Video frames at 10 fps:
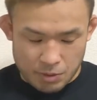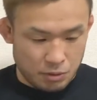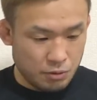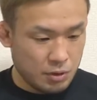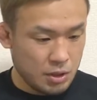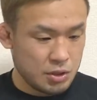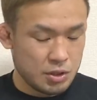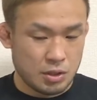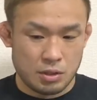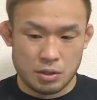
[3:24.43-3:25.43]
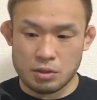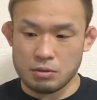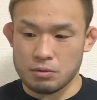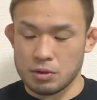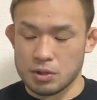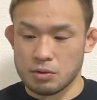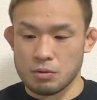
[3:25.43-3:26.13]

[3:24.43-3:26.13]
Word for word: まあこういう感じでできてるんですけ